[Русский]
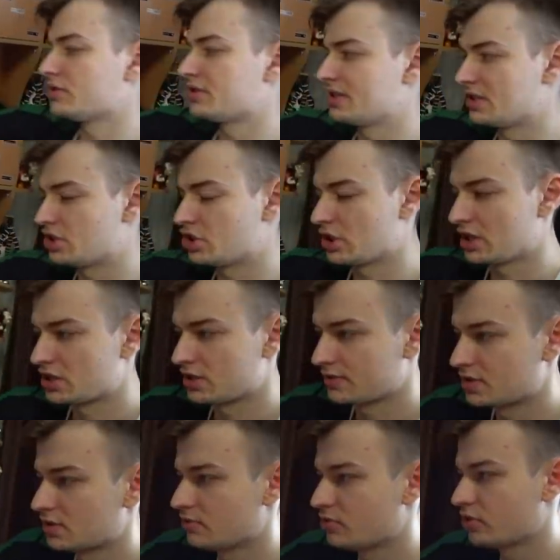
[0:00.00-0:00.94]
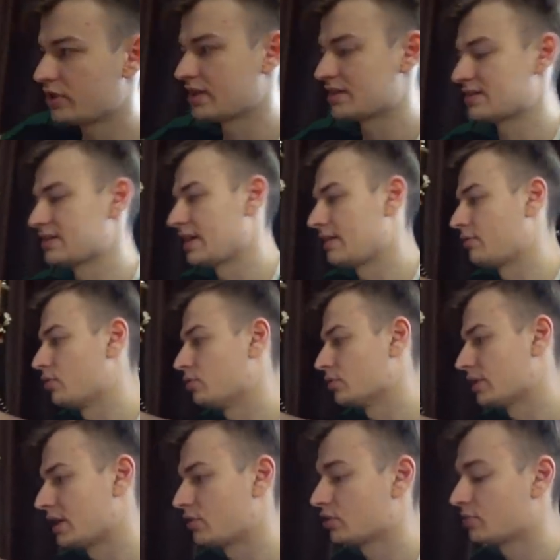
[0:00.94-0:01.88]
Здесь чаще всего я ставлю
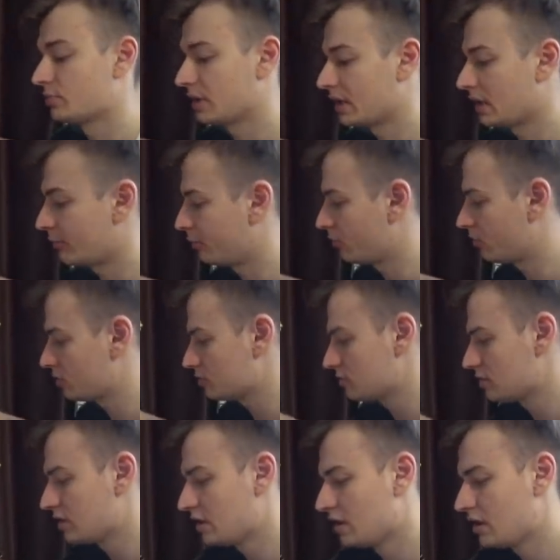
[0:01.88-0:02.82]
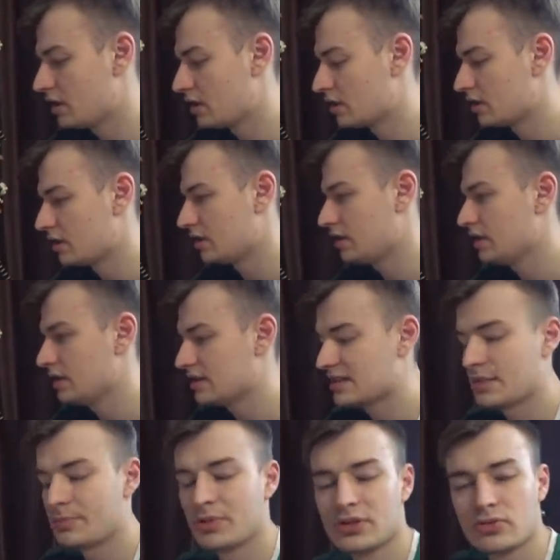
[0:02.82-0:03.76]
вот так вот микрофон, и
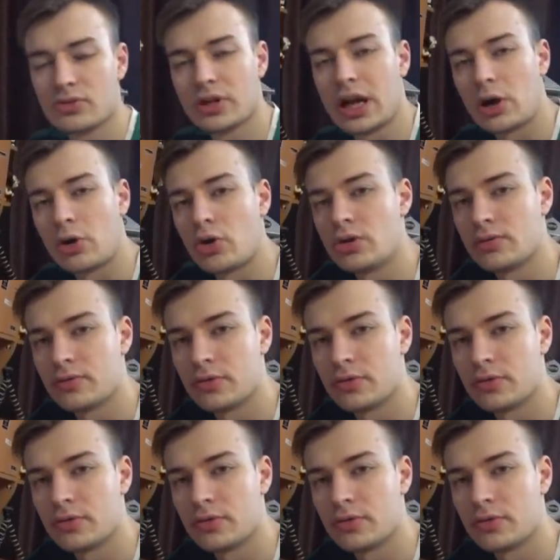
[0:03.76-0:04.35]
записываю какой-нибудь